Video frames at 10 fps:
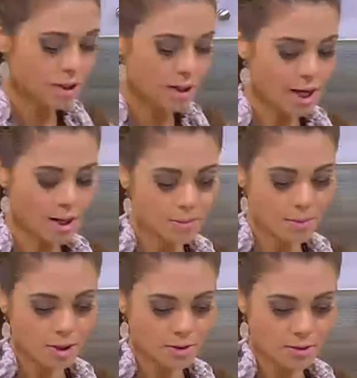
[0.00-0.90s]
لحمه
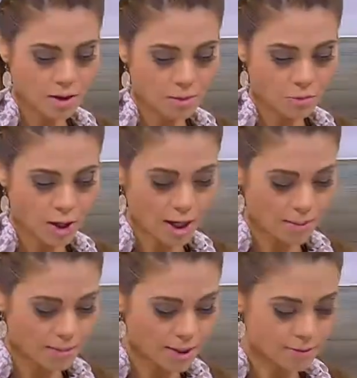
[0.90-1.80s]
مقطعه
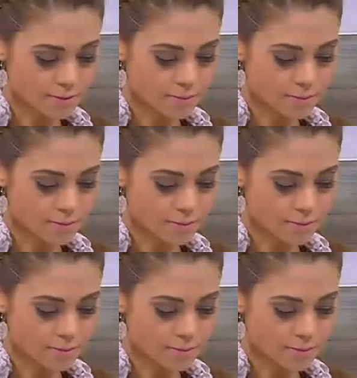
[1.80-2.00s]
مكعبات